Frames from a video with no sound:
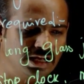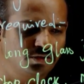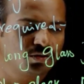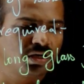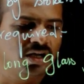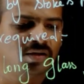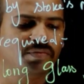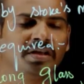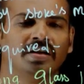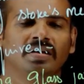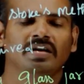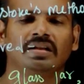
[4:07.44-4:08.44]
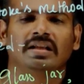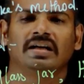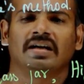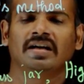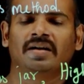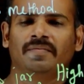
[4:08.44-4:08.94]
ஆக்சுவலாக இந்த
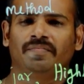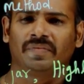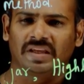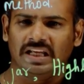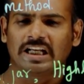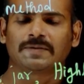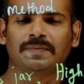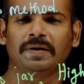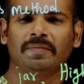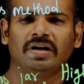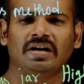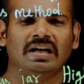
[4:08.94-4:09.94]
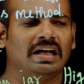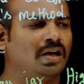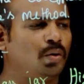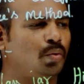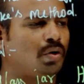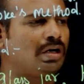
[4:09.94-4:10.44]
எக்ஸ்பெரிமெண்ட்டில்
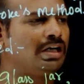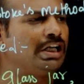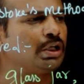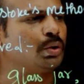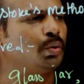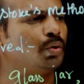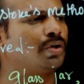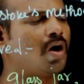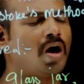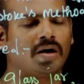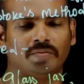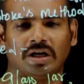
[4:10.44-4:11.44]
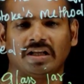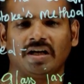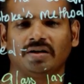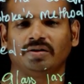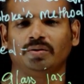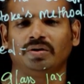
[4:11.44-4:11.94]
ஒரு லிக்யூட் காலம்
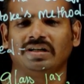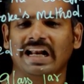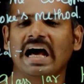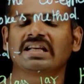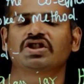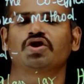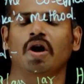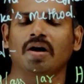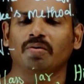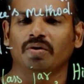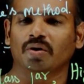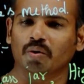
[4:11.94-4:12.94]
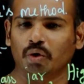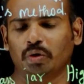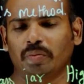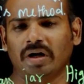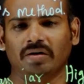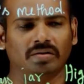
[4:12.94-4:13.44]
அதாவது ஒரு கிளாஸ் ஜார் ஒன்று
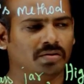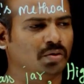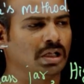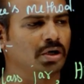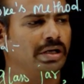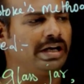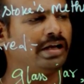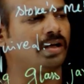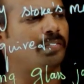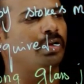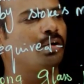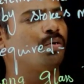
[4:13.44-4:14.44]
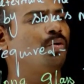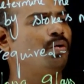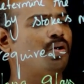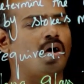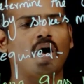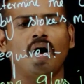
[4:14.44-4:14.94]
கொடுத்துருப்பாங்க அதோட நெக் எப்படி இருக்கும்
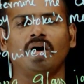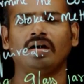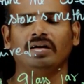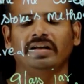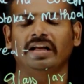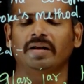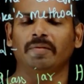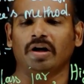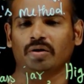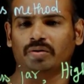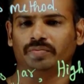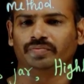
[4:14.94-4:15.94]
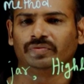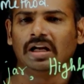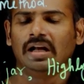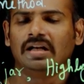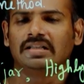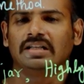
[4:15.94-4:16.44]
லாங்காக நீளமாக இருக்கும்
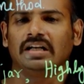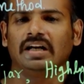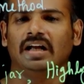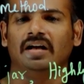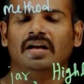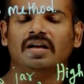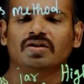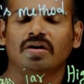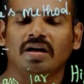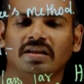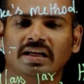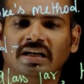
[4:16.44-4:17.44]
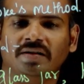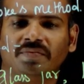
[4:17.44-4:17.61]
சரிங்களா ஸோ அந்த